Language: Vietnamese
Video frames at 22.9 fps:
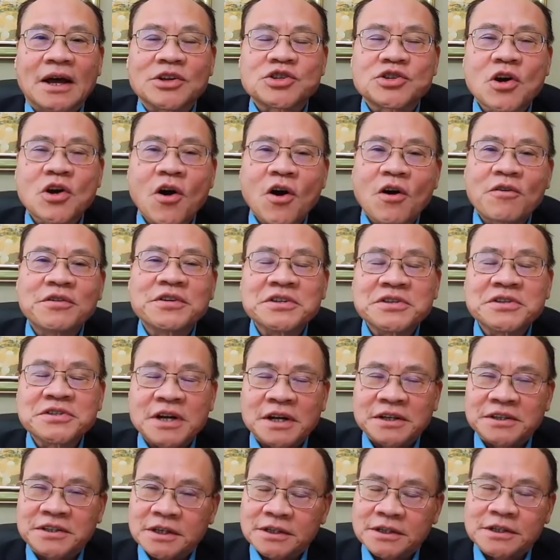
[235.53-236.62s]
so với những
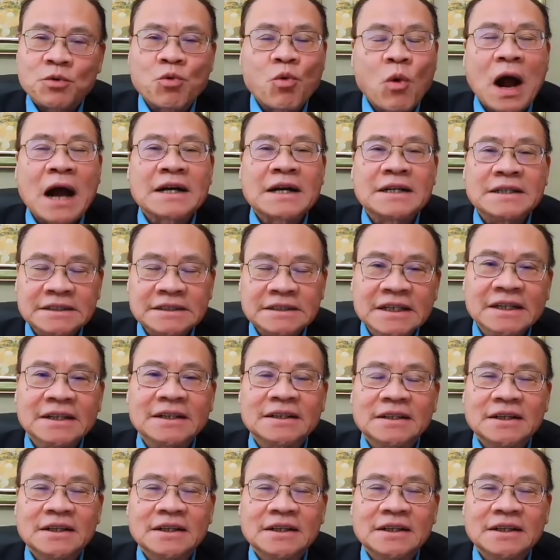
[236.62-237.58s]
trận dịch trong quá khứ đó